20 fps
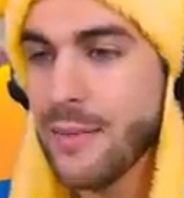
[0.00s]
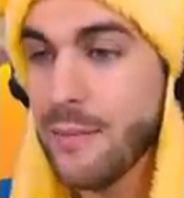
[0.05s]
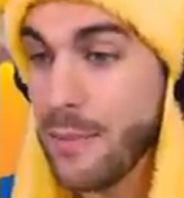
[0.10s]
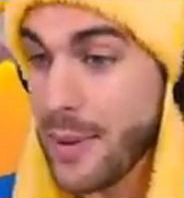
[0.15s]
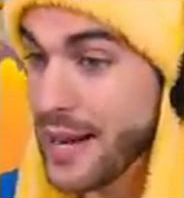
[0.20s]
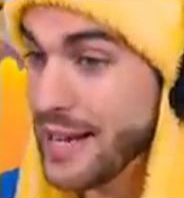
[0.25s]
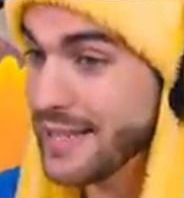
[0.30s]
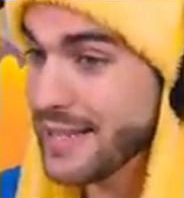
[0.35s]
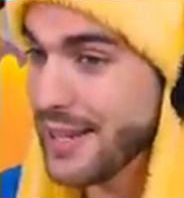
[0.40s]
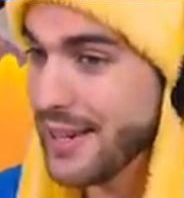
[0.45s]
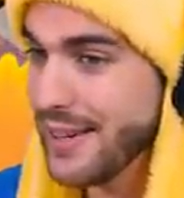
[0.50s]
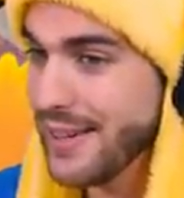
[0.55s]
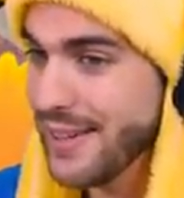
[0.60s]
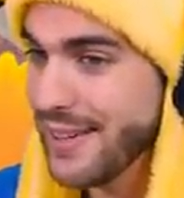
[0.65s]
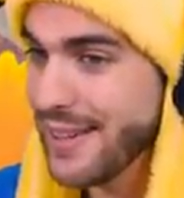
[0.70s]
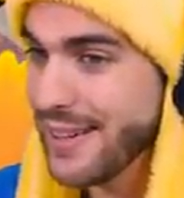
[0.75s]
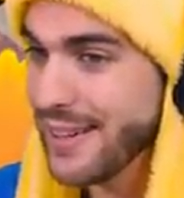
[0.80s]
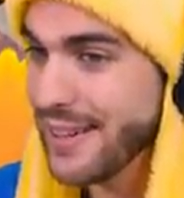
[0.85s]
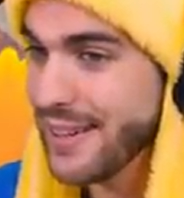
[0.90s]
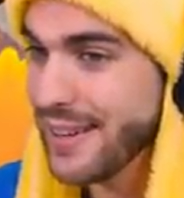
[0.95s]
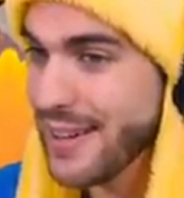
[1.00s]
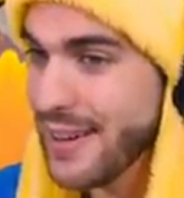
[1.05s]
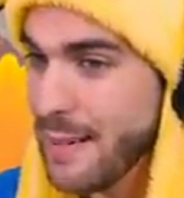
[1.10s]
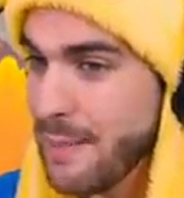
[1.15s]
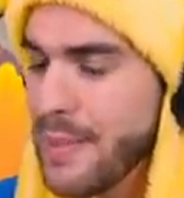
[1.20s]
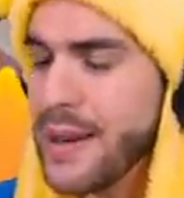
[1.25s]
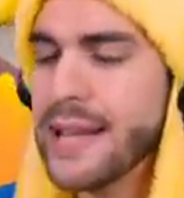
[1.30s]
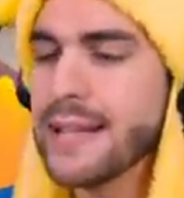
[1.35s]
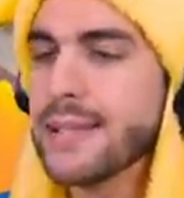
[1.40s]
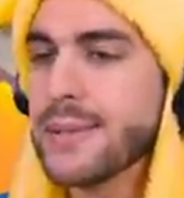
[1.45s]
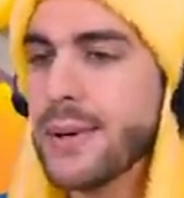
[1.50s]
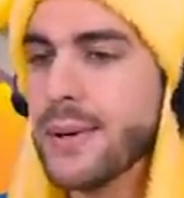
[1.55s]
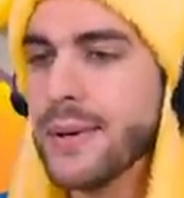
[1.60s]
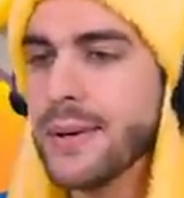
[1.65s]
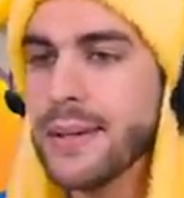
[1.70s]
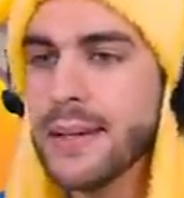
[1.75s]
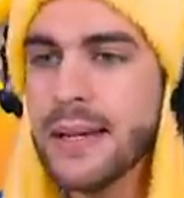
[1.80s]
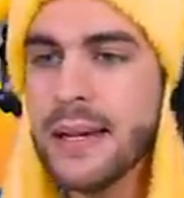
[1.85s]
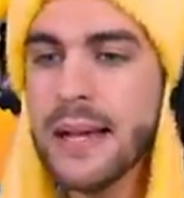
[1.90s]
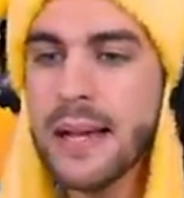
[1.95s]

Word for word: Preso? Preso!